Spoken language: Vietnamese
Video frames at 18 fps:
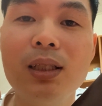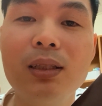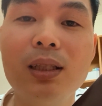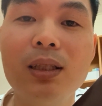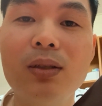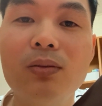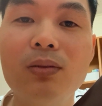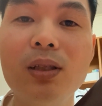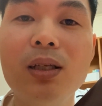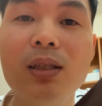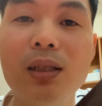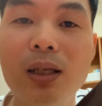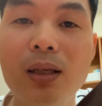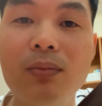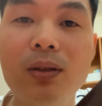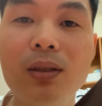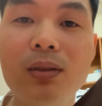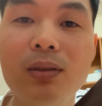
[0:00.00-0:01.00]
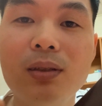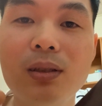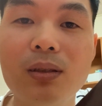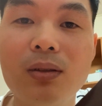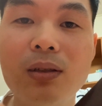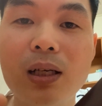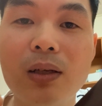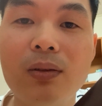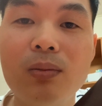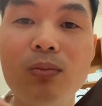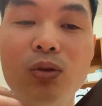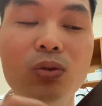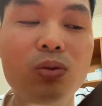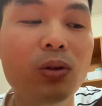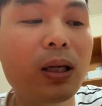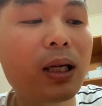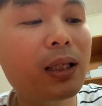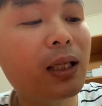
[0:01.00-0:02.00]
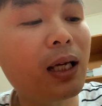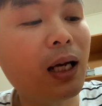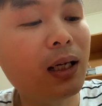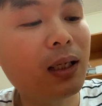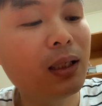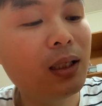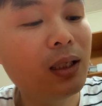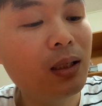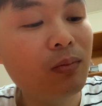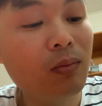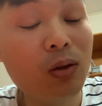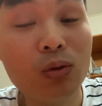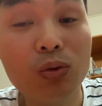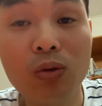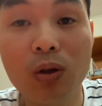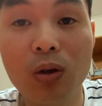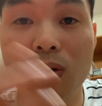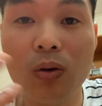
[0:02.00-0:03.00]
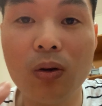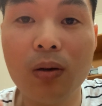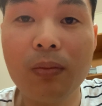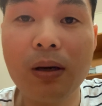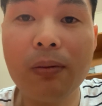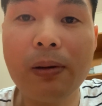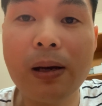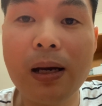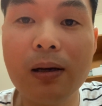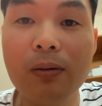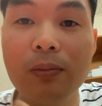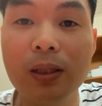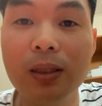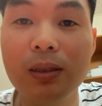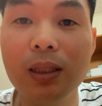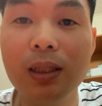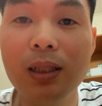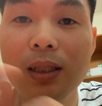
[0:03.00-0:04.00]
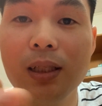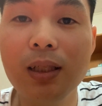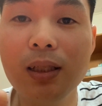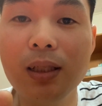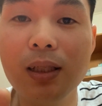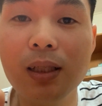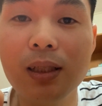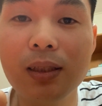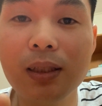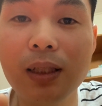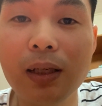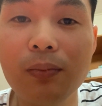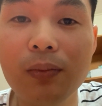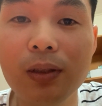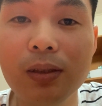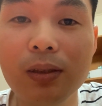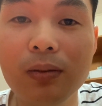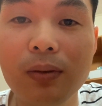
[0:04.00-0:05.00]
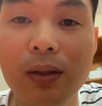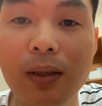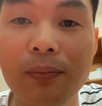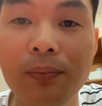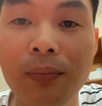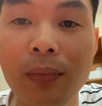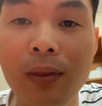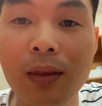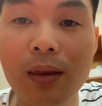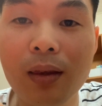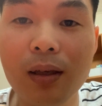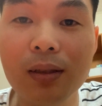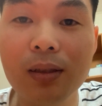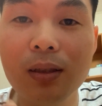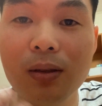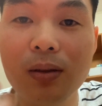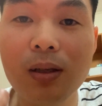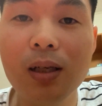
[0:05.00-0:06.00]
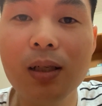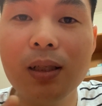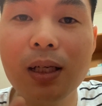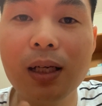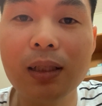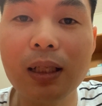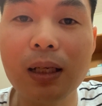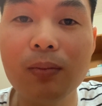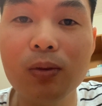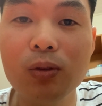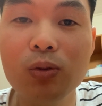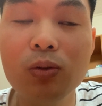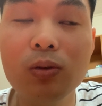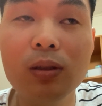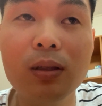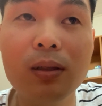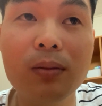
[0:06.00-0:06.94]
lần đầu tiên đến mà cho nên cũng cảm thấy một chút căng thẳng mặc dù là có mama của mình dẫn đi xem đấy nhưng mà thật sự cũng hơi căng thẳng một chút nên